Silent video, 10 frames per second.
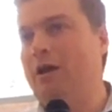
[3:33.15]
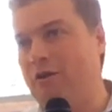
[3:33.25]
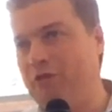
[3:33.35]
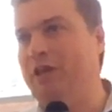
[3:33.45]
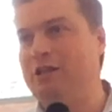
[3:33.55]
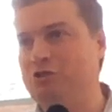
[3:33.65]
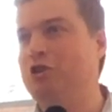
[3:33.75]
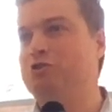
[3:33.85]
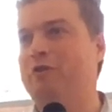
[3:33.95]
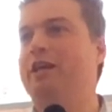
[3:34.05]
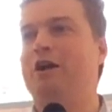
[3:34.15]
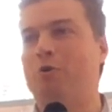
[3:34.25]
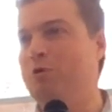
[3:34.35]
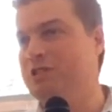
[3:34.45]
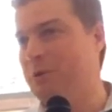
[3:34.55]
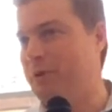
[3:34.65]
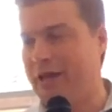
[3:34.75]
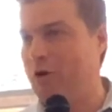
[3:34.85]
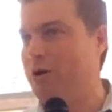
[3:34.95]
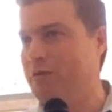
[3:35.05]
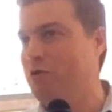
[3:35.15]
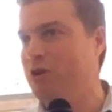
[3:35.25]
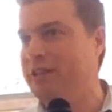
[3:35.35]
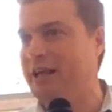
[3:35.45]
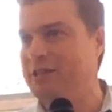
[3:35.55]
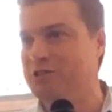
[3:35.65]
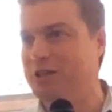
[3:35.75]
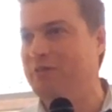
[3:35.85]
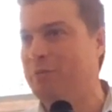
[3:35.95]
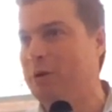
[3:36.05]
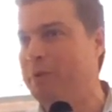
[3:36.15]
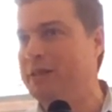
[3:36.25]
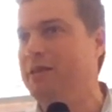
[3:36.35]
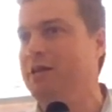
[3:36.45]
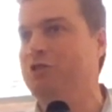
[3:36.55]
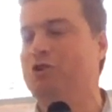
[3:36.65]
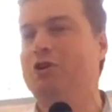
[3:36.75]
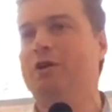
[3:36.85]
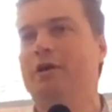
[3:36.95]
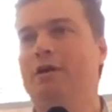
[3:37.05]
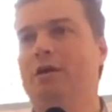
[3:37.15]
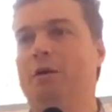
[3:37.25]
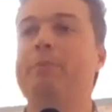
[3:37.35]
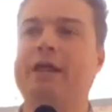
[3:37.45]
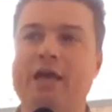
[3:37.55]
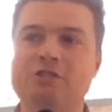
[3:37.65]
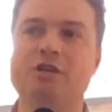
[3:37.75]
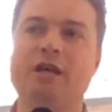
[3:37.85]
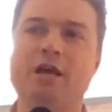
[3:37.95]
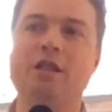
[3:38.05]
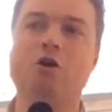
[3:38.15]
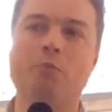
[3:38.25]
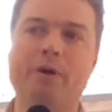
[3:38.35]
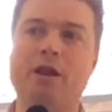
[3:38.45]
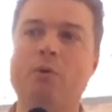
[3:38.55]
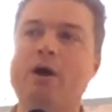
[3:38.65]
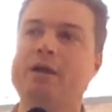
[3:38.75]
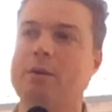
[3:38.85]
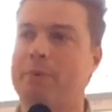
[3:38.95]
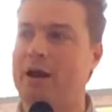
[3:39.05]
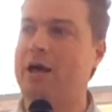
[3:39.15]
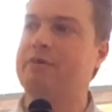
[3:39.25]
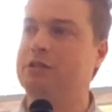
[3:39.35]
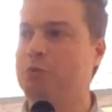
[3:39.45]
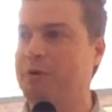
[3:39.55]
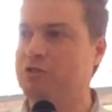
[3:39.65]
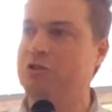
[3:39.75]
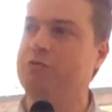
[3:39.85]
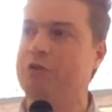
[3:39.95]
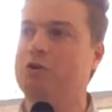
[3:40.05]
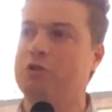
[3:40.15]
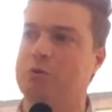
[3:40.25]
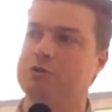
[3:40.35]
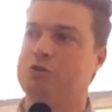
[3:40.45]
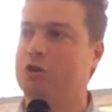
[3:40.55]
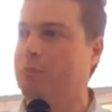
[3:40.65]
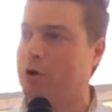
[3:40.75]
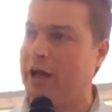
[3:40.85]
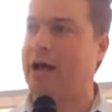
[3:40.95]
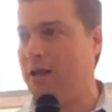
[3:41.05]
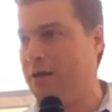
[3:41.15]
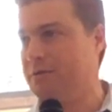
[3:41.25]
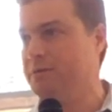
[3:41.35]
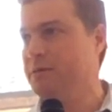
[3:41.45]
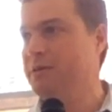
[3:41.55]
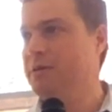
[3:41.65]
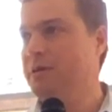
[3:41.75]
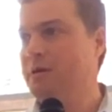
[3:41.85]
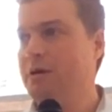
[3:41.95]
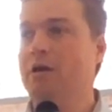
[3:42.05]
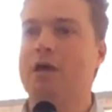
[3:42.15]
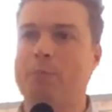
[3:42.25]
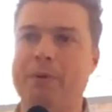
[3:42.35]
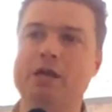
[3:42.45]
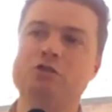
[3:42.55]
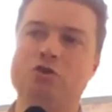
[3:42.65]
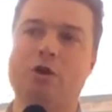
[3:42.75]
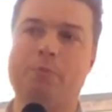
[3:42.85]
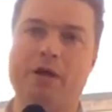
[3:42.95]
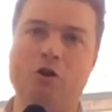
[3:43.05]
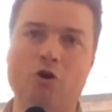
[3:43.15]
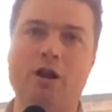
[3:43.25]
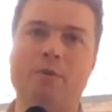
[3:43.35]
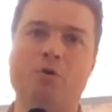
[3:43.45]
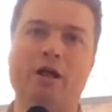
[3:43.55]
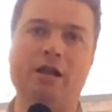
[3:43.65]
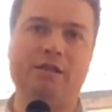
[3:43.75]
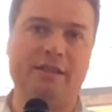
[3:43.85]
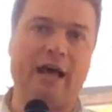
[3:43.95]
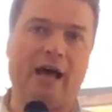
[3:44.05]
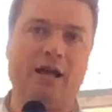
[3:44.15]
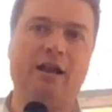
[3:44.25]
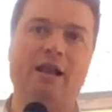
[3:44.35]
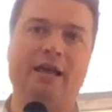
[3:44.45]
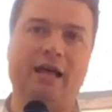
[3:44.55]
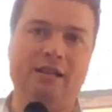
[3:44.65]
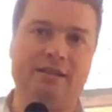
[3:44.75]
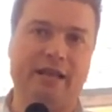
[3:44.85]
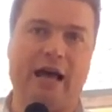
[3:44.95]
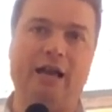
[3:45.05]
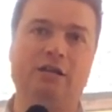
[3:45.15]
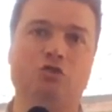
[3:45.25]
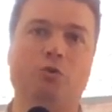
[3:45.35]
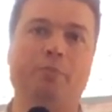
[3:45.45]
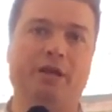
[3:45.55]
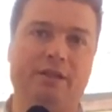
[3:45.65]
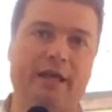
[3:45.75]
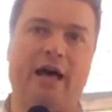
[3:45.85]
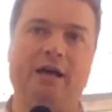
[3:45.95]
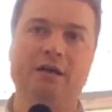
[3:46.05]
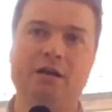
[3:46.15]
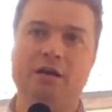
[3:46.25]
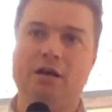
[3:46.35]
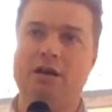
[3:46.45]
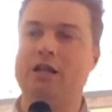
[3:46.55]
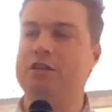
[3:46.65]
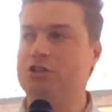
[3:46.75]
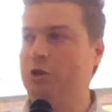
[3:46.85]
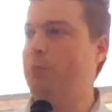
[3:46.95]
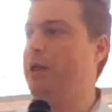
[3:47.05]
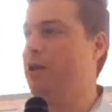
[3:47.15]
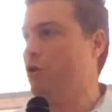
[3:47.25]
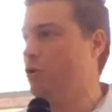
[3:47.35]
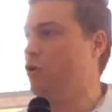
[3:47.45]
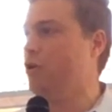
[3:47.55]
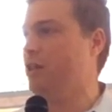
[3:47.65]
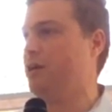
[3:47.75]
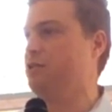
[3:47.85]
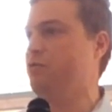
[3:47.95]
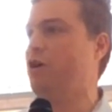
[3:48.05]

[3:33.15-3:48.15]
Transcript: la Federazione Giovanile Comunista perché non avevo l'età di iscrivermi al partito, perché c'era Enrico Berlinguer che parlava in specifico di questione morale. E penso che per noi la moralità, la legalità, la sobrietà, la disciplina e onore di chi